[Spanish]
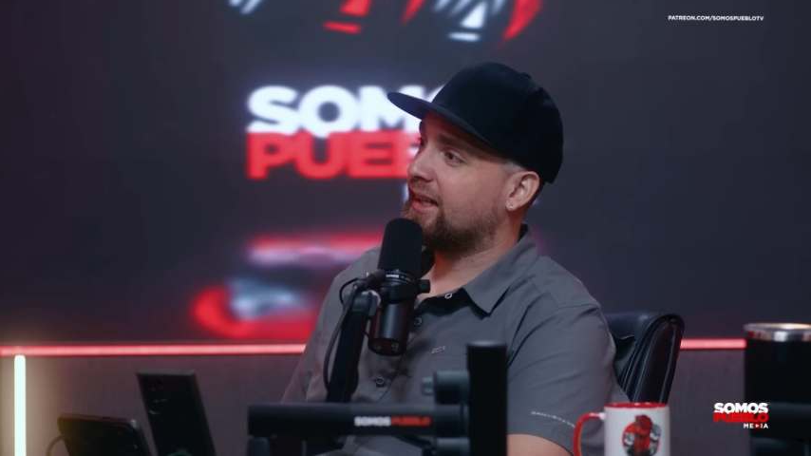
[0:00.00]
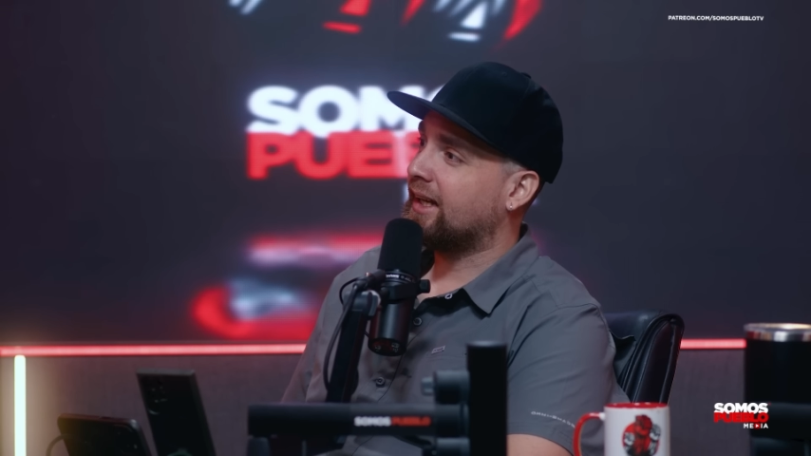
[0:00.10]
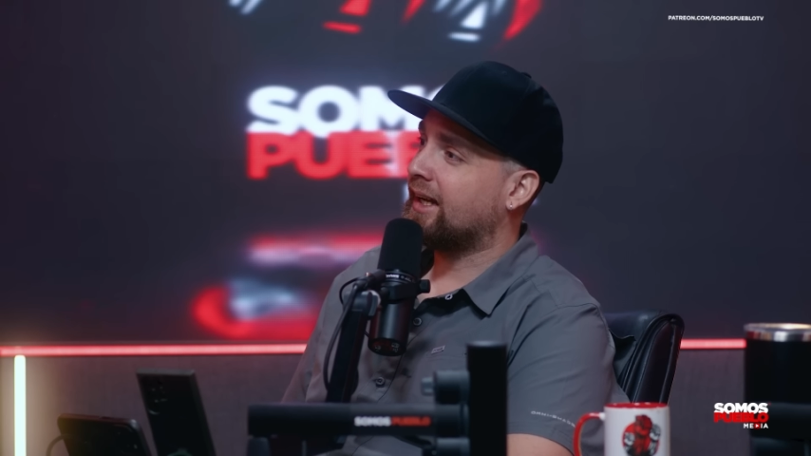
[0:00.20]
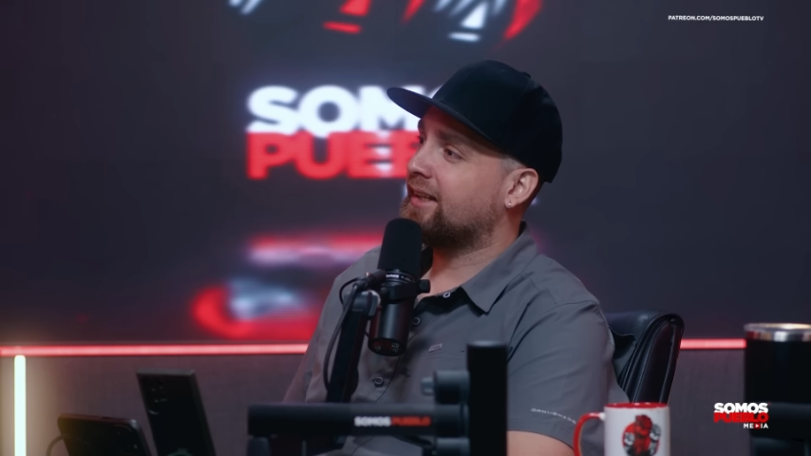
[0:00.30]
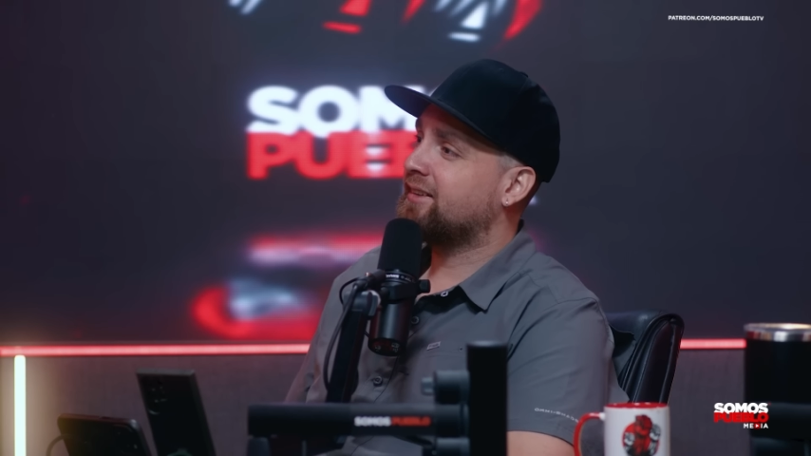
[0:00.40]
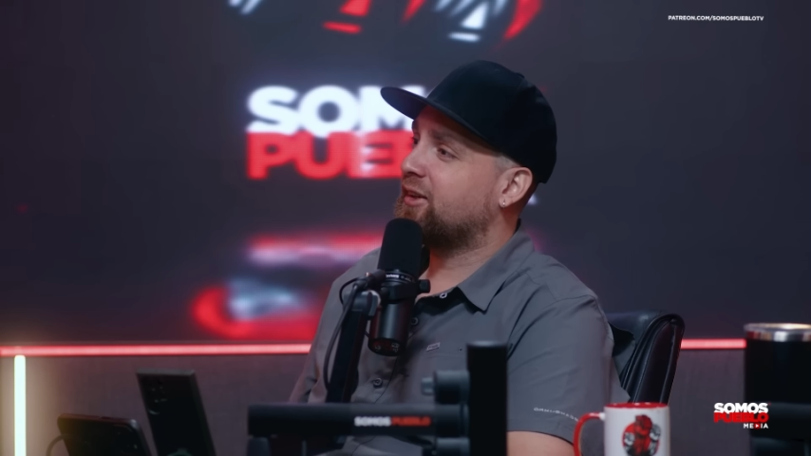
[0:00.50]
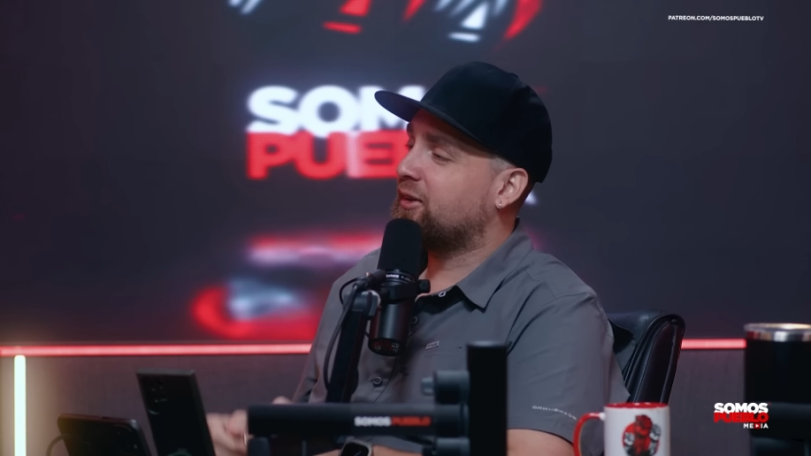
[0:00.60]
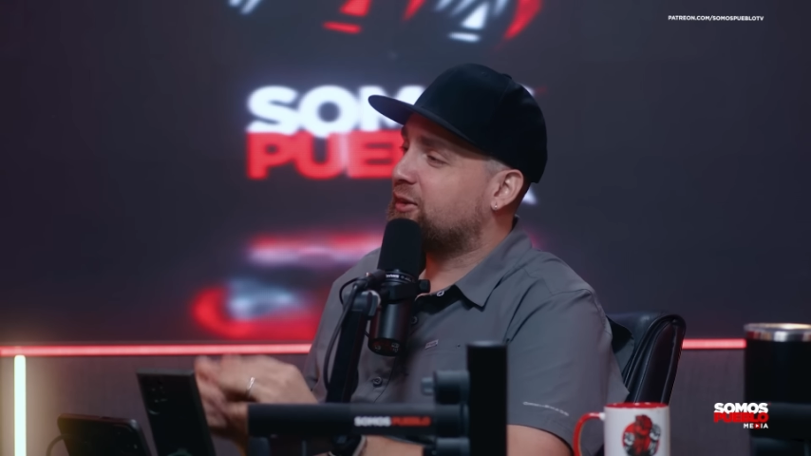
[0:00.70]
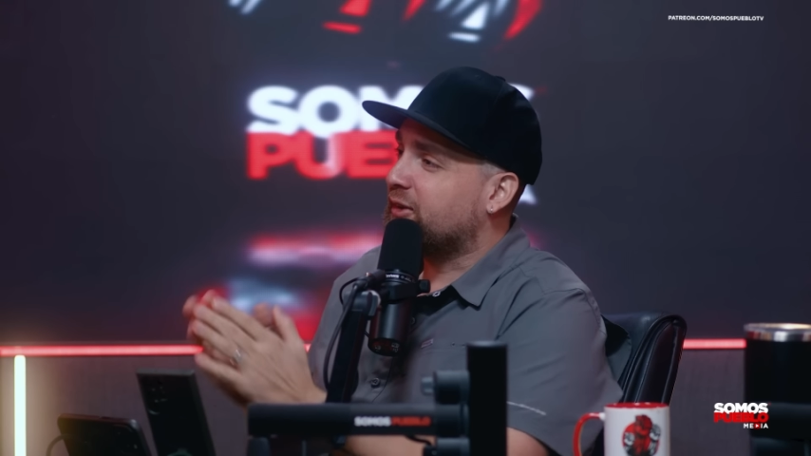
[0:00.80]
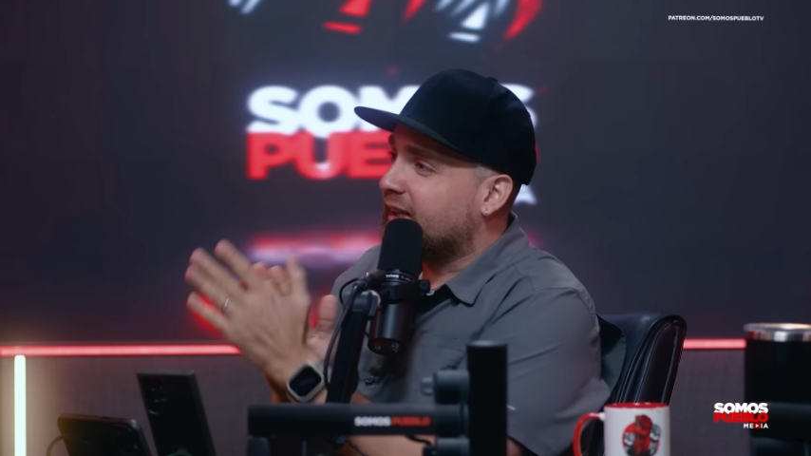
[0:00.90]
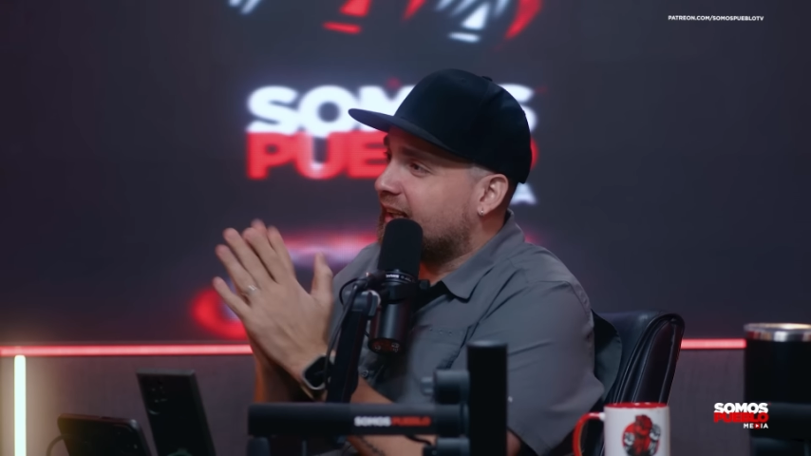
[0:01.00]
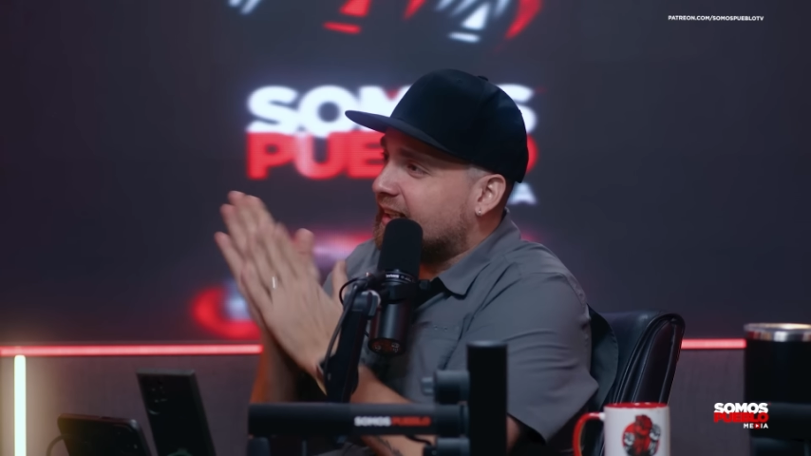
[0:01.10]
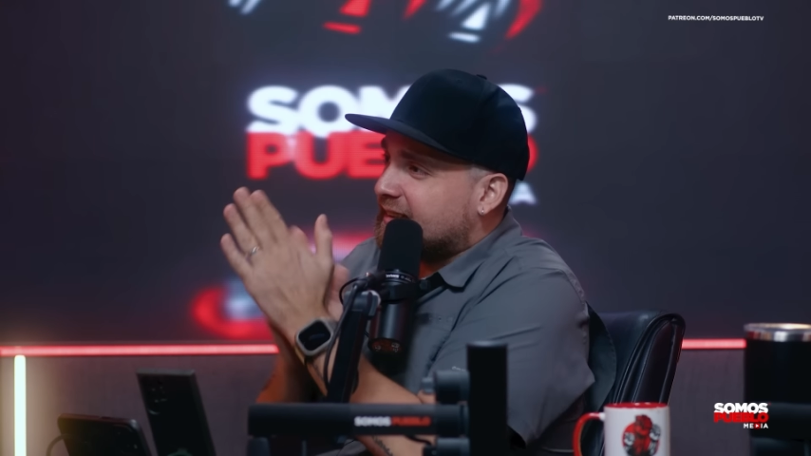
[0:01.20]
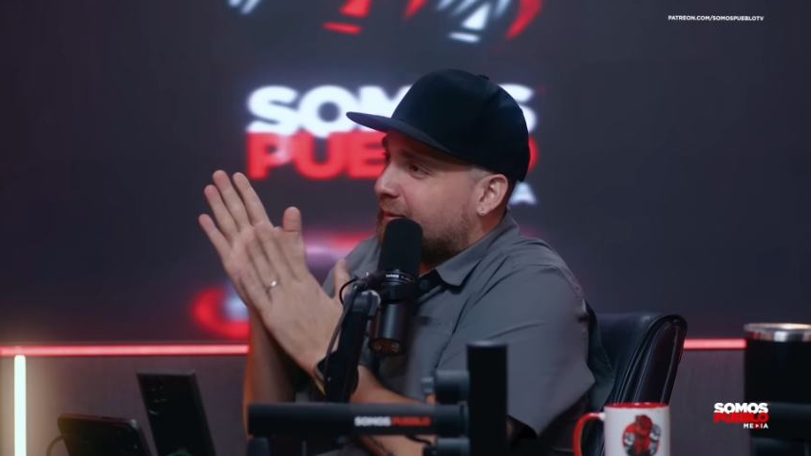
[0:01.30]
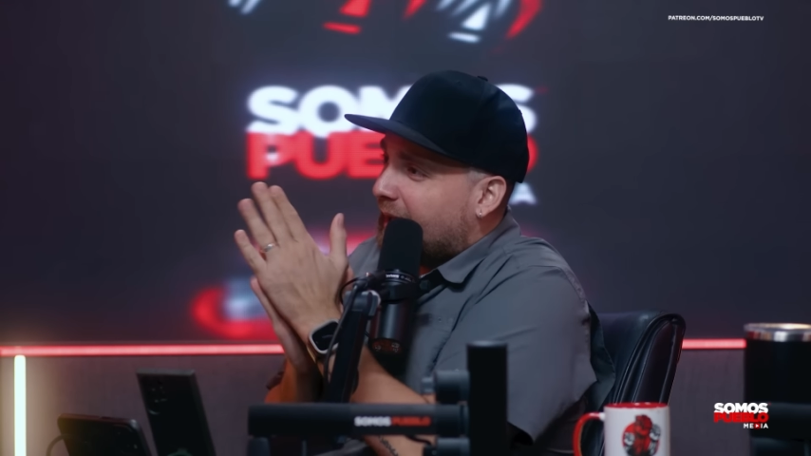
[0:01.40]
Ahí hicieron esos tigres
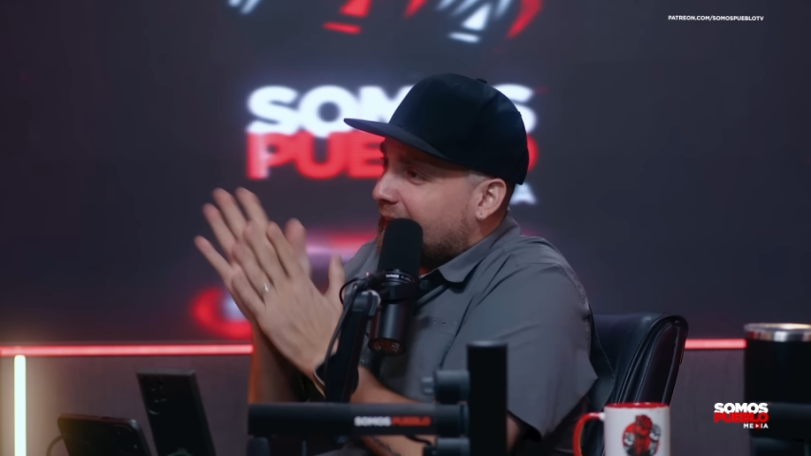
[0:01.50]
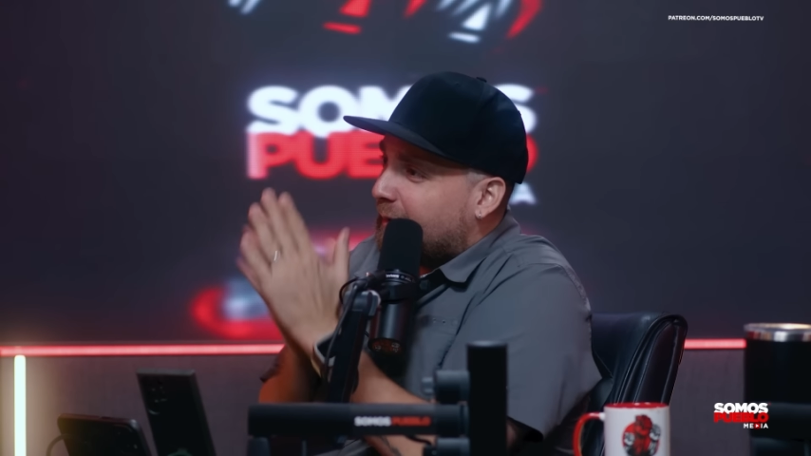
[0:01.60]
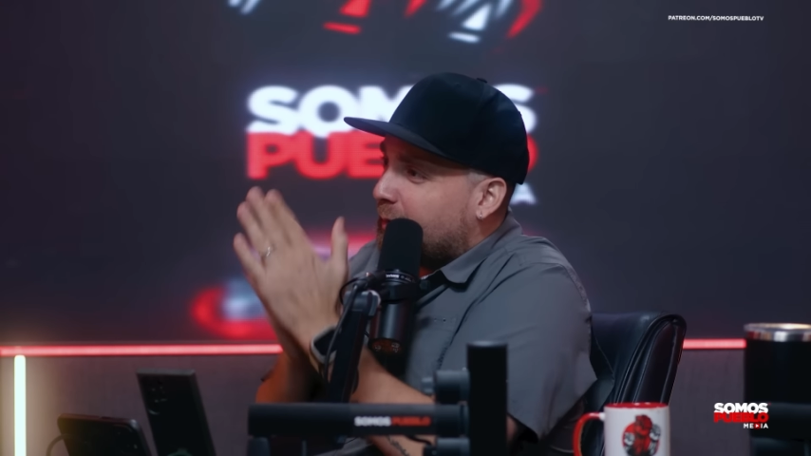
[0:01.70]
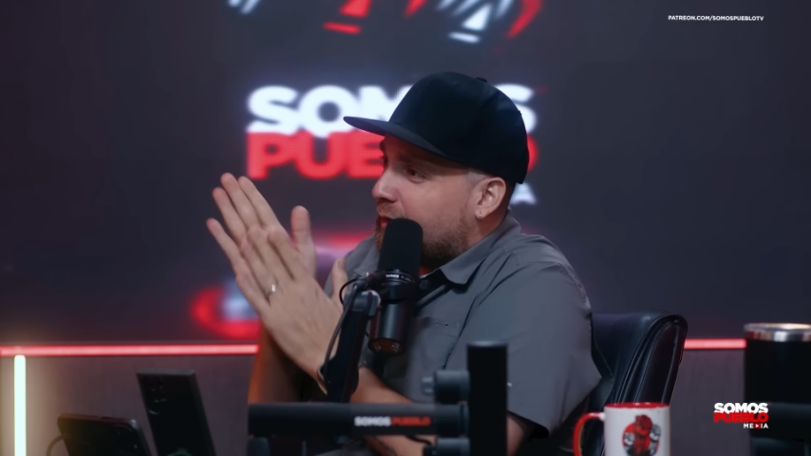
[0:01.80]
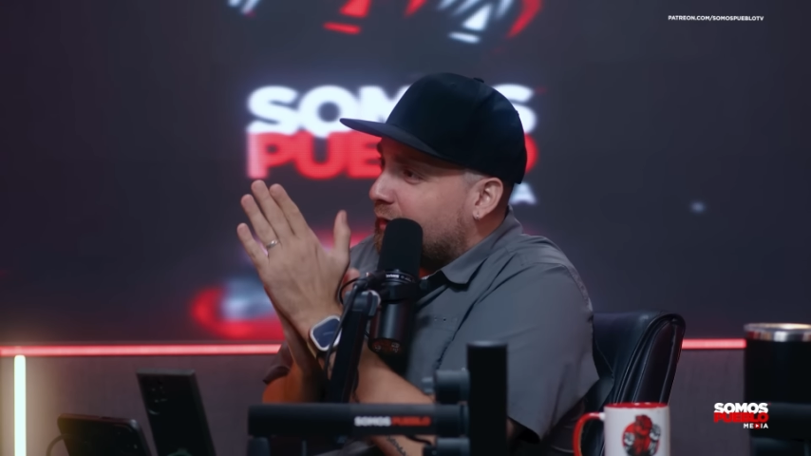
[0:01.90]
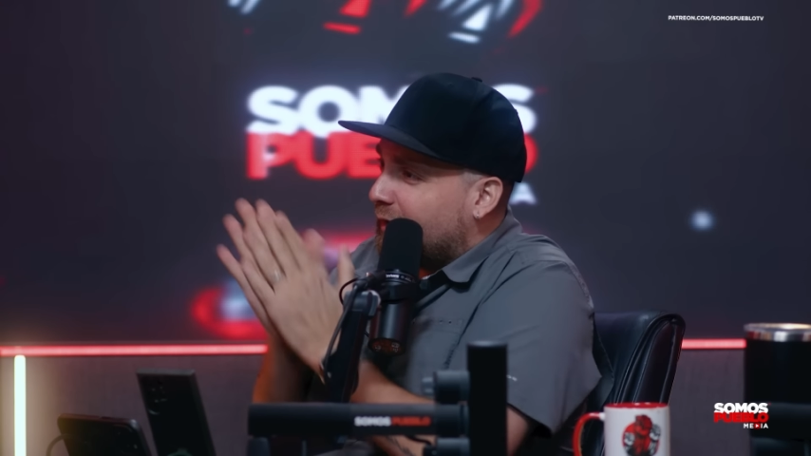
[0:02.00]
así, mierda, voy yo.